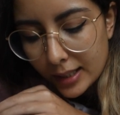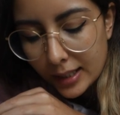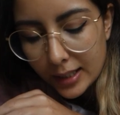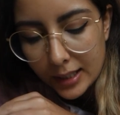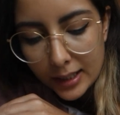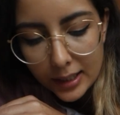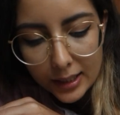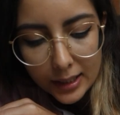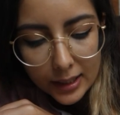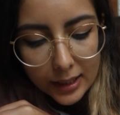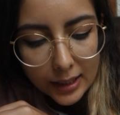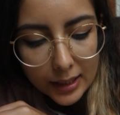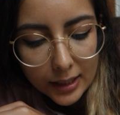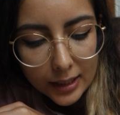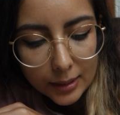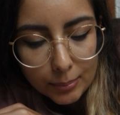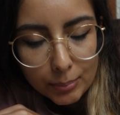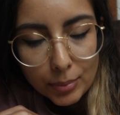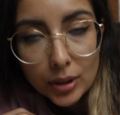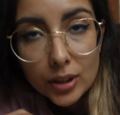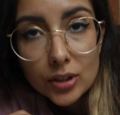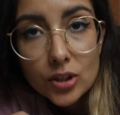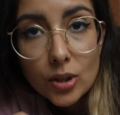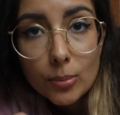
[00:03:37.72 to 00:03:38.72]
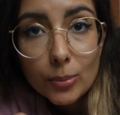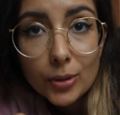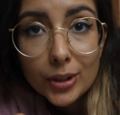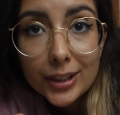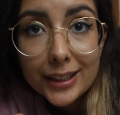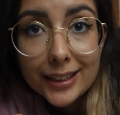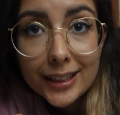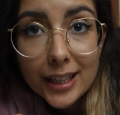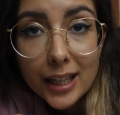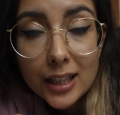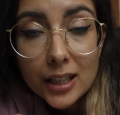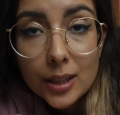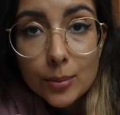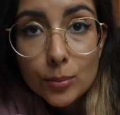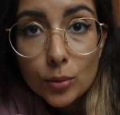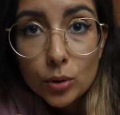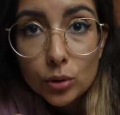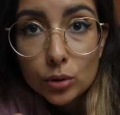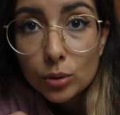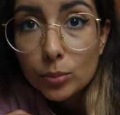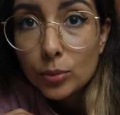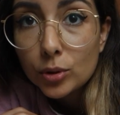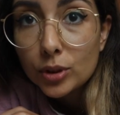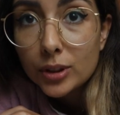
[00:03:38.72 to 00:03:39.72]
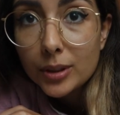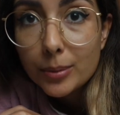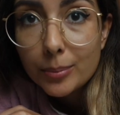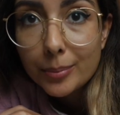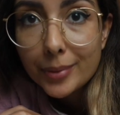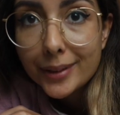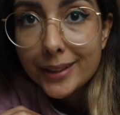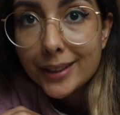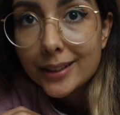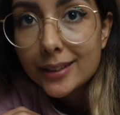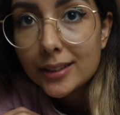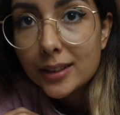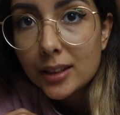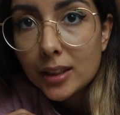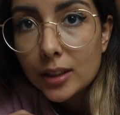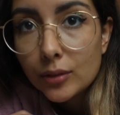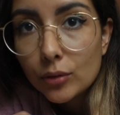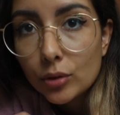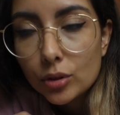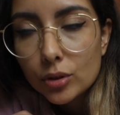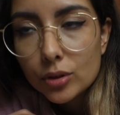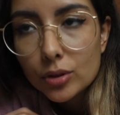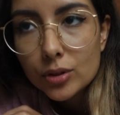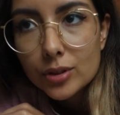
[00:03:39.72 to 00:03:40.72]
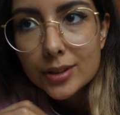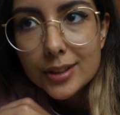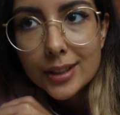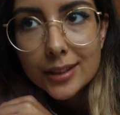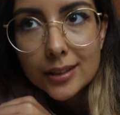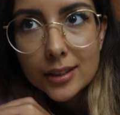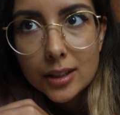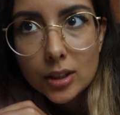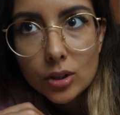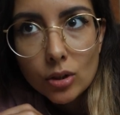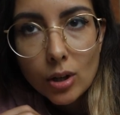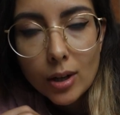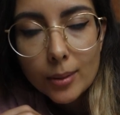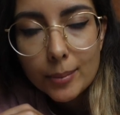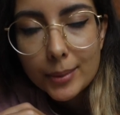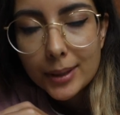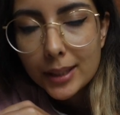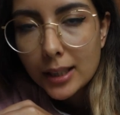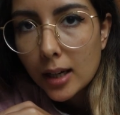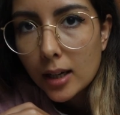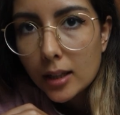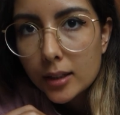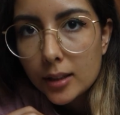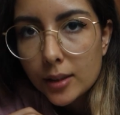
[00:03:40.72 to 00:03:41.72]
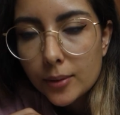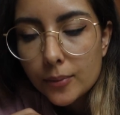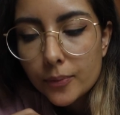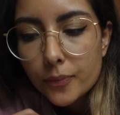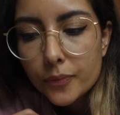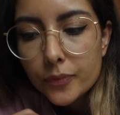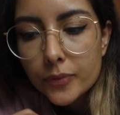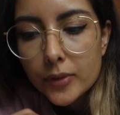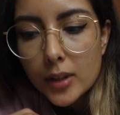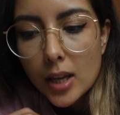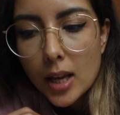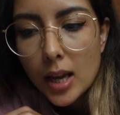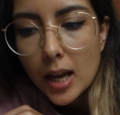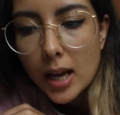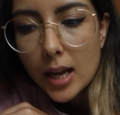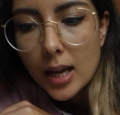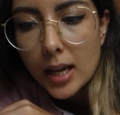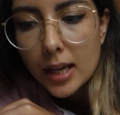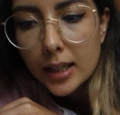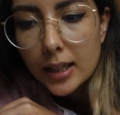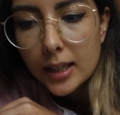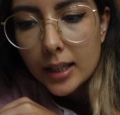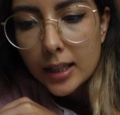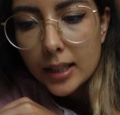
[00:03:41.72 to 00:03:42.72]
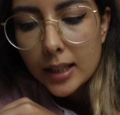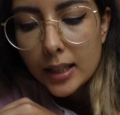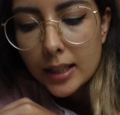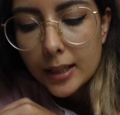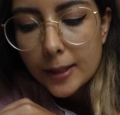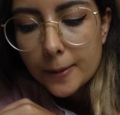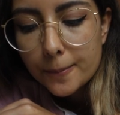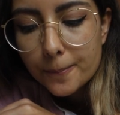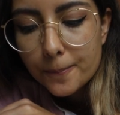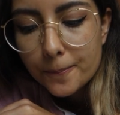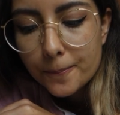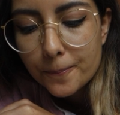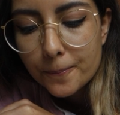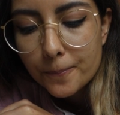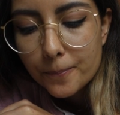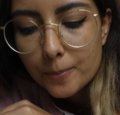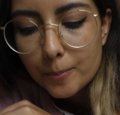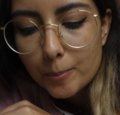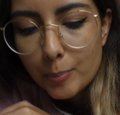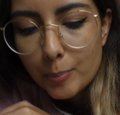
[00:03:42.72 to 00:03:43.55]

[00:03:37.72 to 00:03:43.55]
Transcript: E, però diciamo che il cane è molto molto impegnativo nonostante io ami i cani e, ehm,